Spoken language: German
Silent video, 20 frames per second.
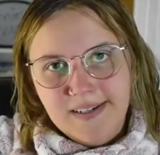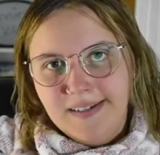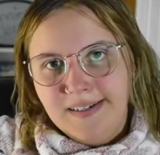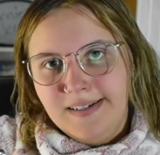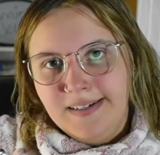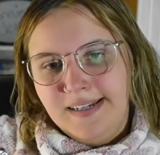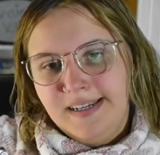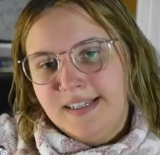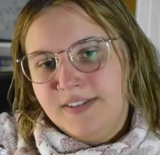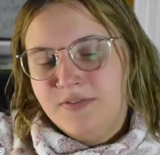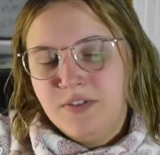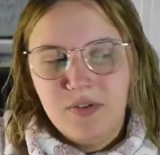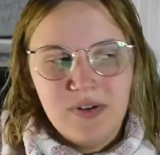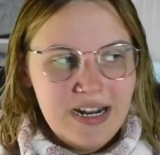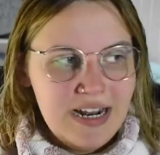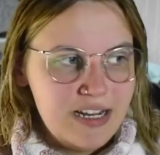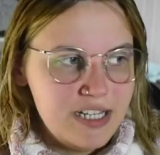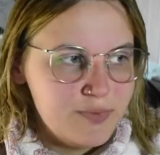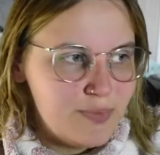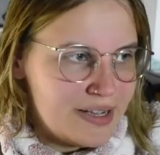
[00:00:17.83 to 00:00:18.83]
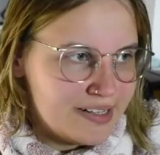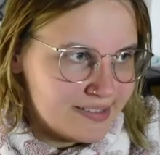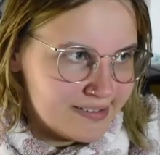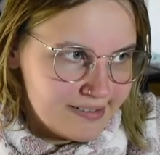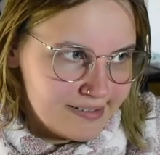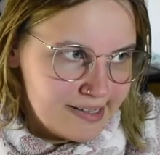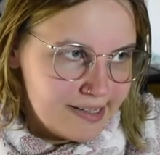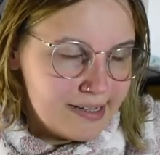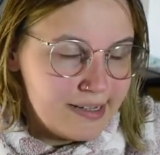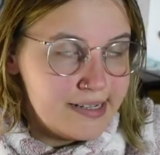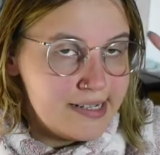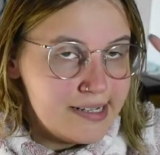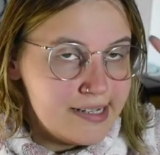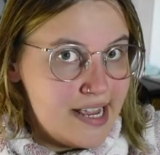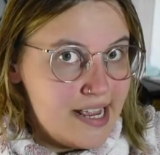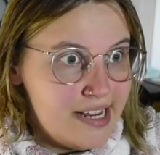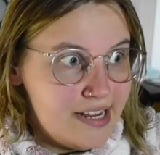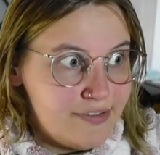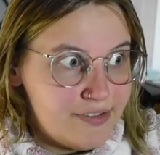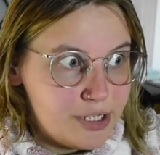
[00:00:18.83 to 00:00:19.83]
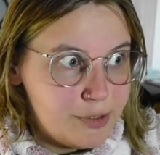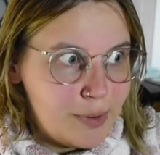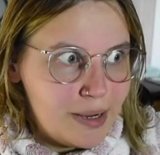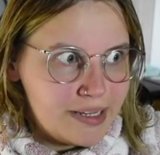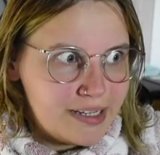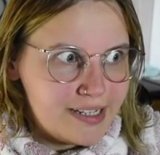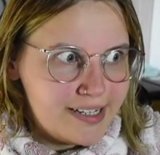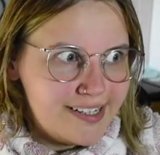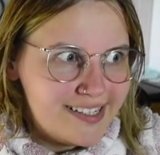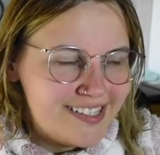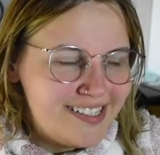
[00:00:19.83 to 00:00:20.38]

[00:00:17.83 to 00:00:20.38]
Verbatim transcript: jetzt wird wieder alles passen. Ich verspreche es.